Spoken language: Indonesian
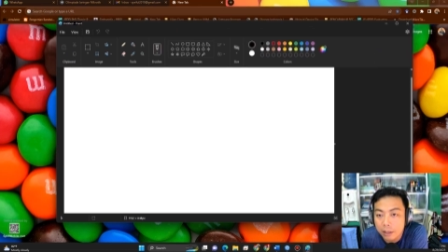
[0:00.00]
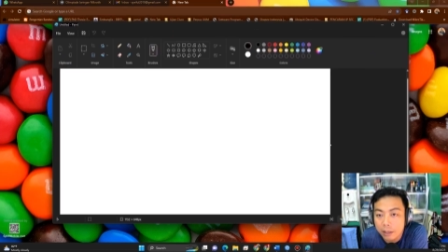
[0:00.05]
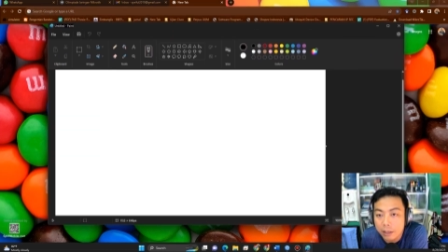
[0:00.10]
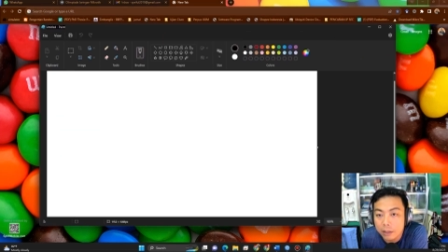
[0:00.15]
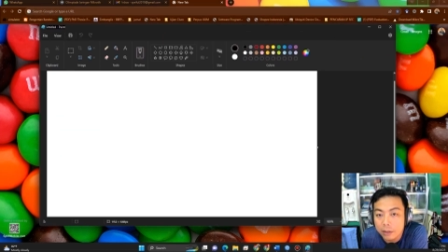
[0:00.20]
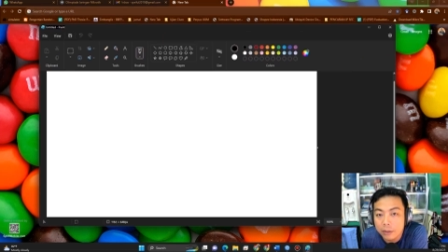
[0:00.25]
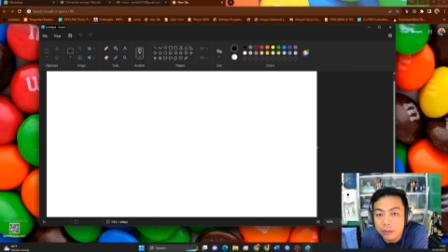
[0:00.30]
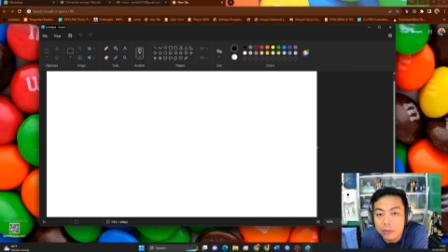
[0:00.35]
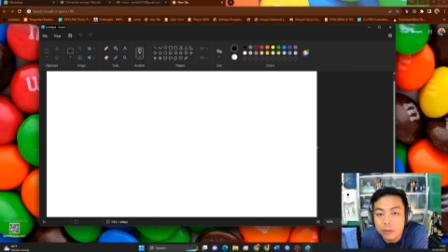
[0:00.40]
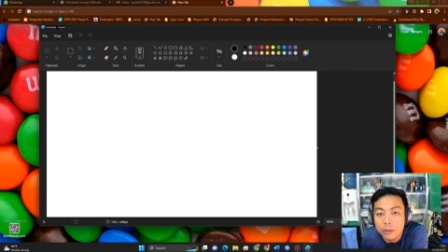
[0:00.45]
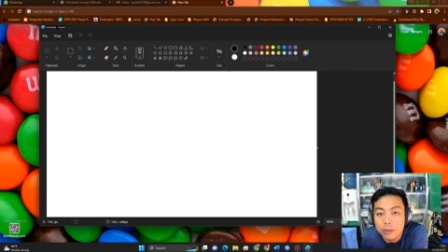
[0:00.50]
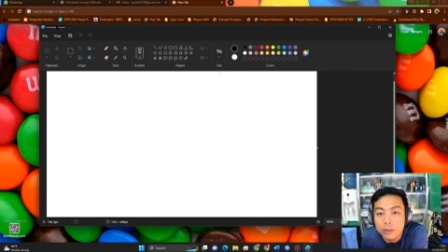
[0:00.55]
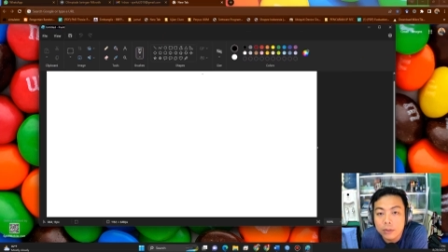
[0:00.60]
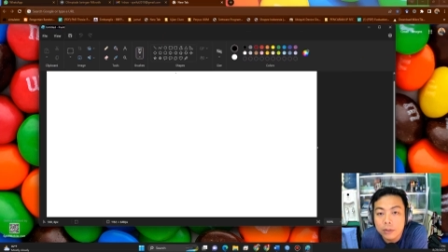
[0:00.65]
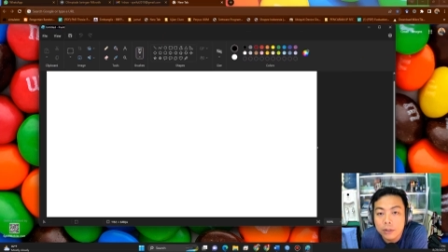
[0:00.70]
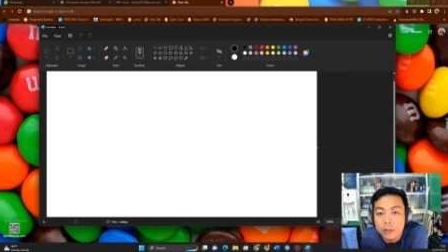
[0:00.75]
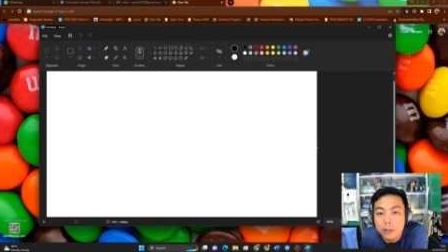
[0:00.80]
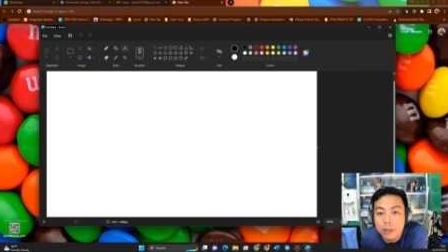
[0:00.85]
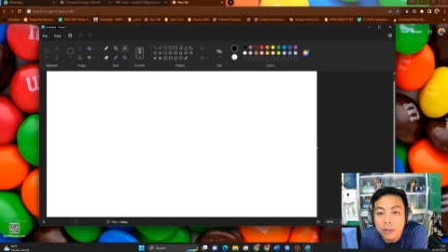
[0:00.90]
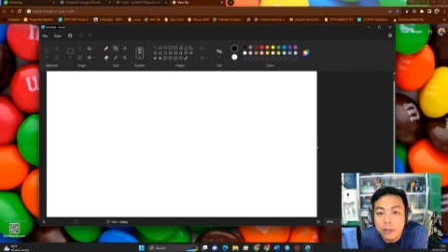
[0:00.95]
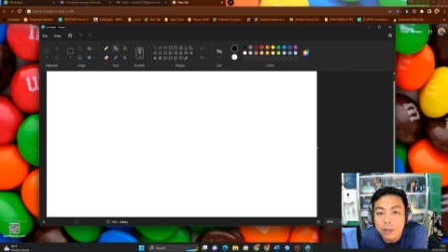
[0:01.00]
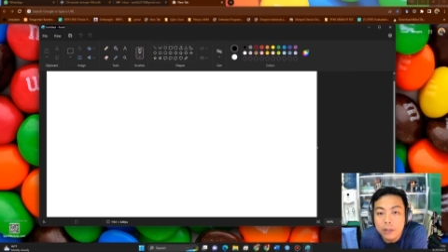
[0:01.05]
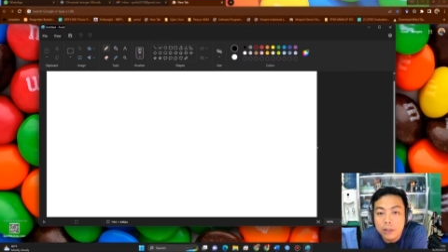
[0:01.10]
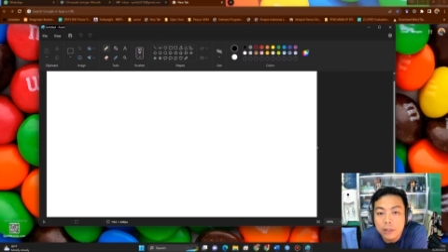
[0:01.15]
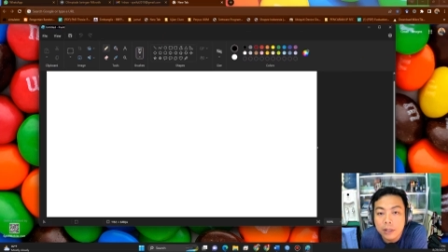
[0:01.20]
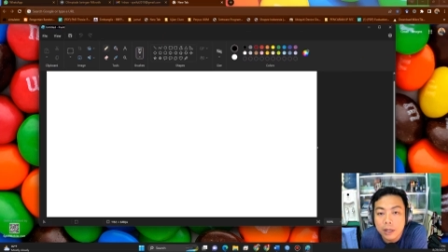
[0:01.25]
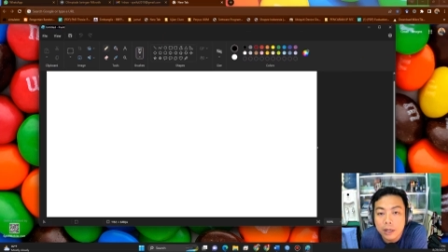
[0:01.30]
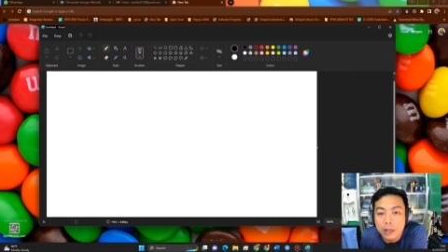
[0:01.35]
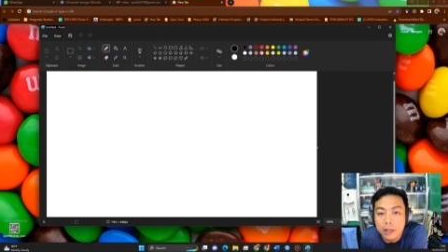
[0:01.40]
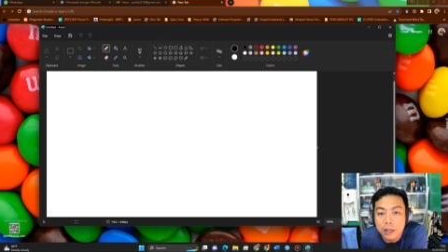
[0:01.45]
yaitu
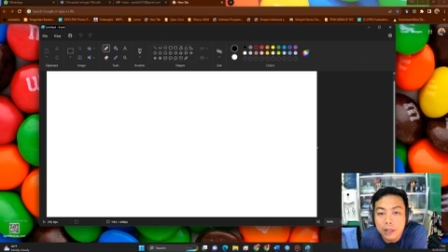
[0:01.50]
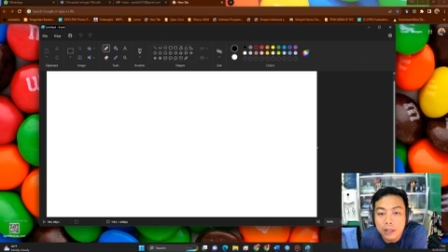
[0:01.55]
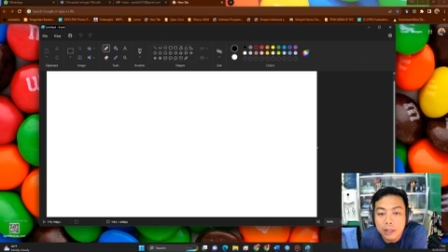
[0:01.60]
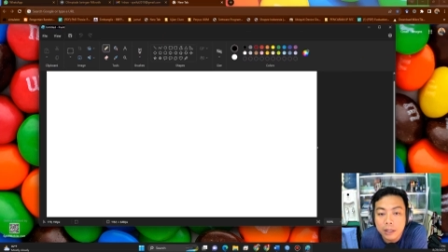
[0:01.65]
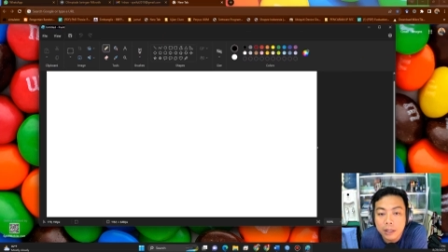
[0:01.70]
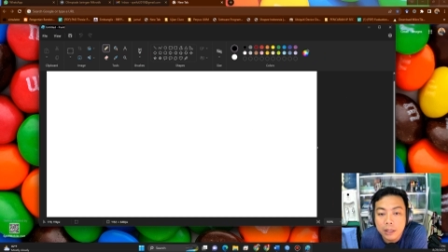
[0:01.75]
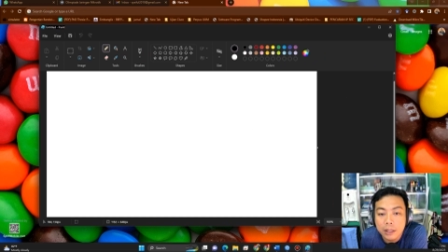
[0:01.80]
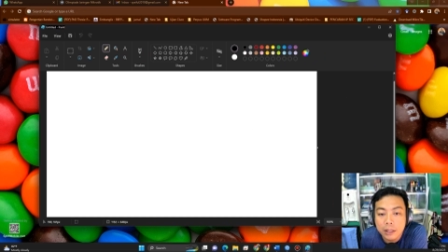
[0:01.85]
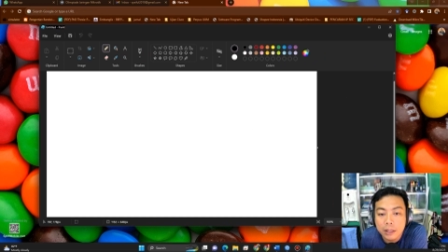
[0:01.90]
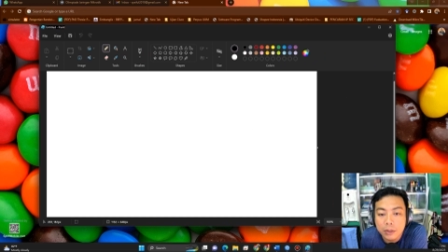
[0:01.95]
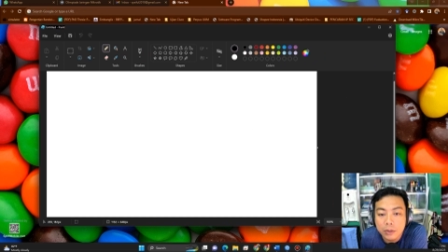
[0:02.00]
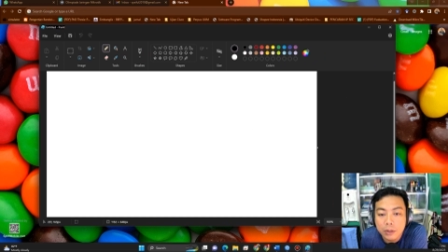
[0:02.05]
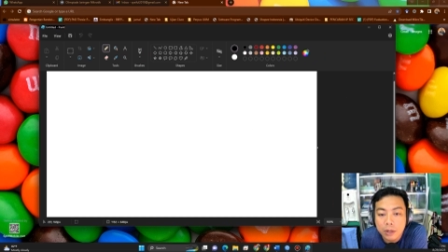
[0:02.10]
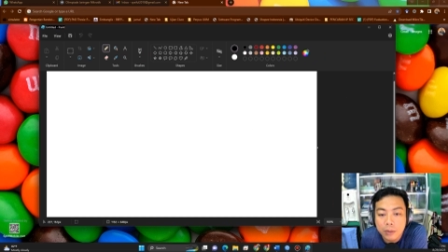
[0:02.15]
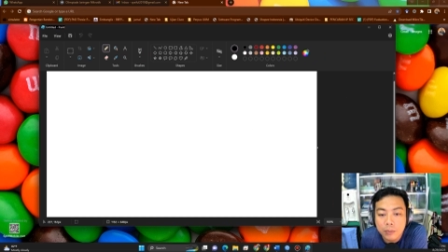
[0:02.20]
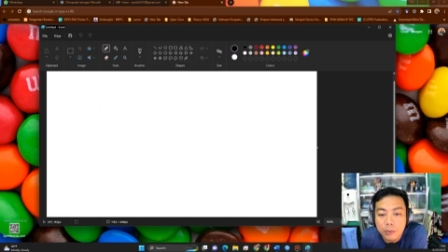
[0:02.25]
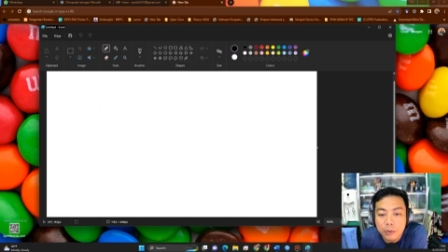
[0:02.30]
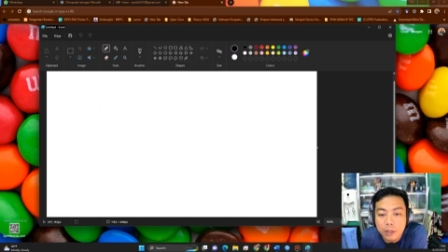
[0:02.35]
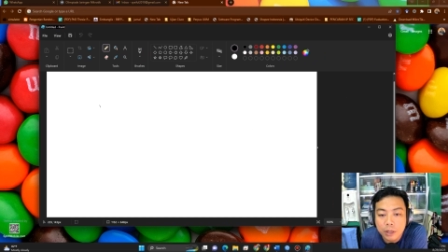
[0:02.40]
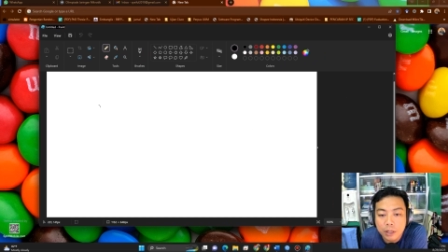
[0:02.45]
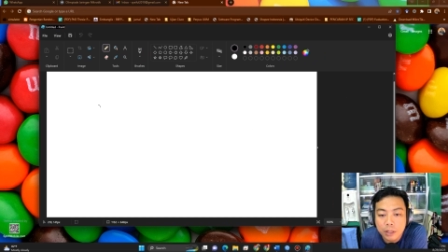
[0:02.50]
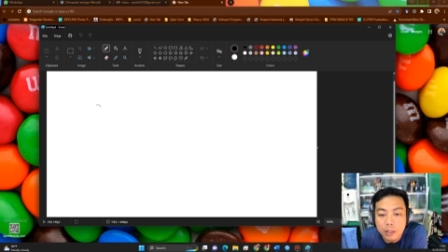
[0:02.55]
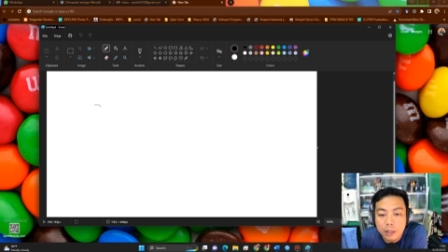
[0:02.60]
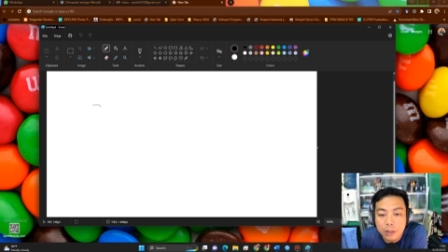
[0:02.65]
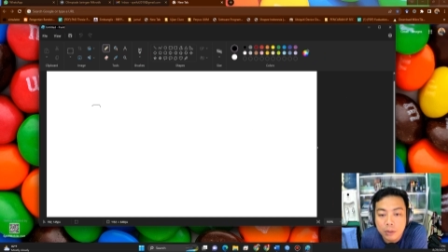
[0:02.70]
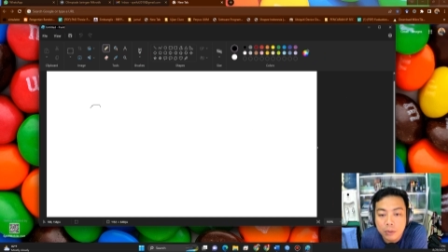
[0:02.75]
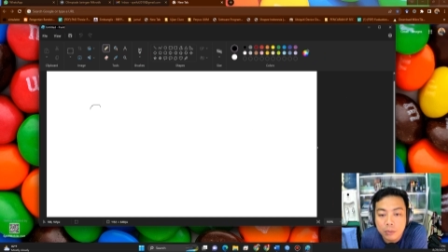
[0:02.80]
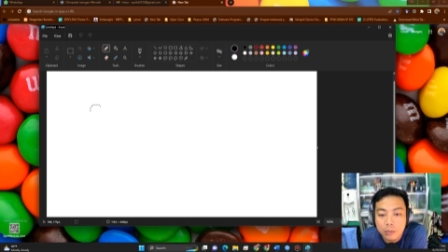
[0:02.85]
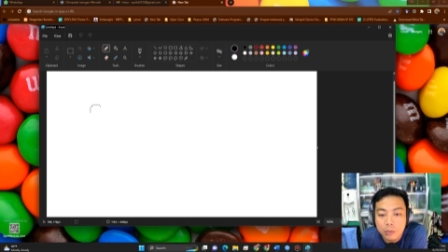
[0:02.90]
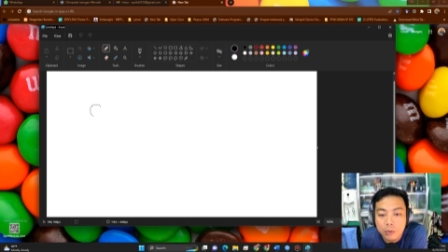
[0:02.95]
saat ini kita sudah punya
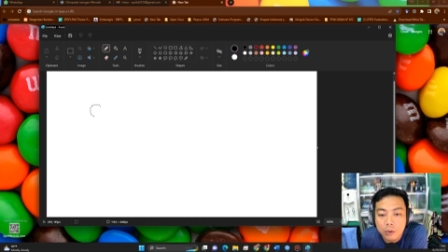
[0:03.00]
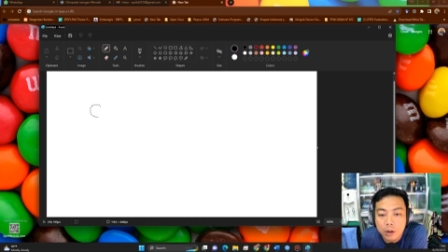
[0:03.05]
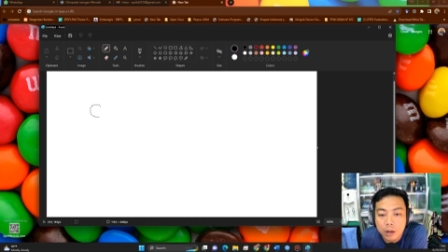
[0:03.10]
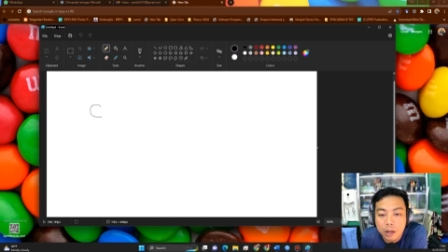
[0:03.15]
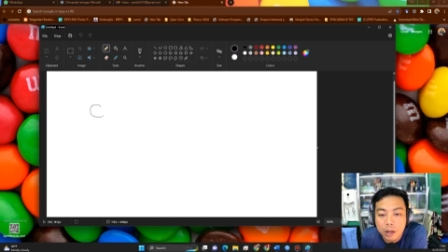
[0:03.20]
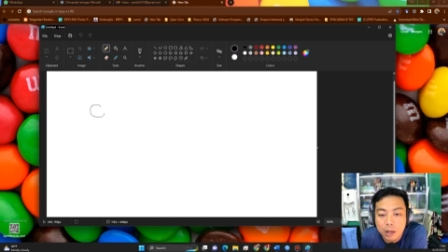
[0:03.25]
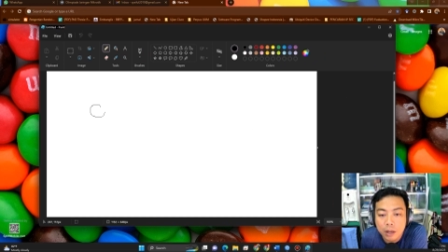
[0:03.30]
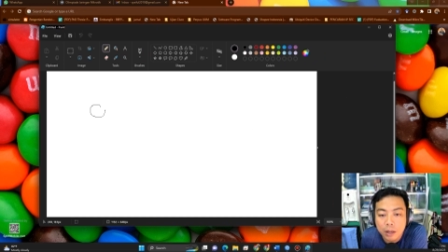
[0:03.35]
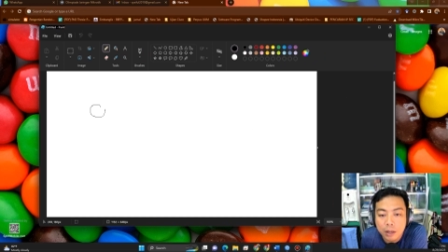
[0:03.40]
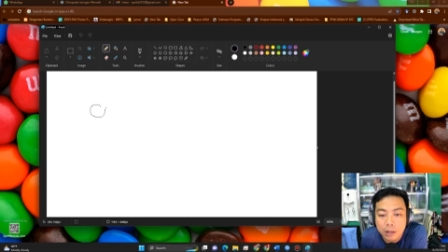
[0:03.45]
satu buah